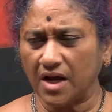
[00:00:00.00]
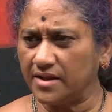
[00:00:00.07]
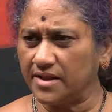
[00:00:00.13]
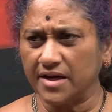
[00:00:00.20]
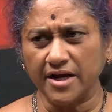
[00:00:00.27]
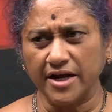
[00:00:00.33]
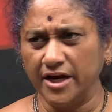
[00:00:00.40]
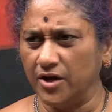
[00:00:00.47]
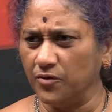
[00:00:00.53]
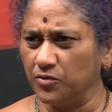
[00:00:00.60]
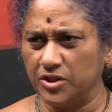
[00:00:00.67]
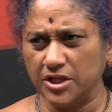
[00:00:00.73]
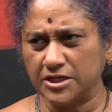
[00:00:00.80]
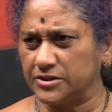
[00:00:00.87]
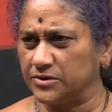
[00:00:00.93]
అతనికి వెళ్ళే
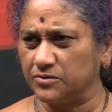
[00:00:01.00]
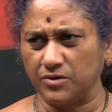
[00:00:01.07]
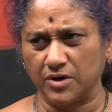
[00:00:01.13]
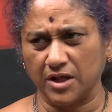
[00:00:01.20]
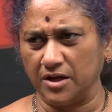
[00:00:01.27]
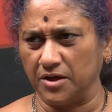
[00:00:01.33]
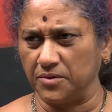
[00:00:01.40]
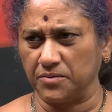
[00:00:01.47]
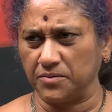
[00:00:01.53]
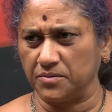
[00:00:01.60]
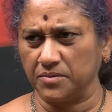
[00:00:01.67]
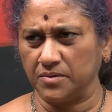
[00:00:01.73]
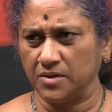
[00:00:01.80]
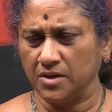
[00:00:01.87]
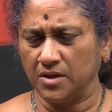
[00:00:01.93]
ఉద్దేశం కూడా లేదు
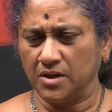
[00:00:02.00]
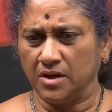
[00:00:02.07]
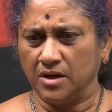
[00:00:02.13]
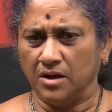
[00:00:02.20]
hmm.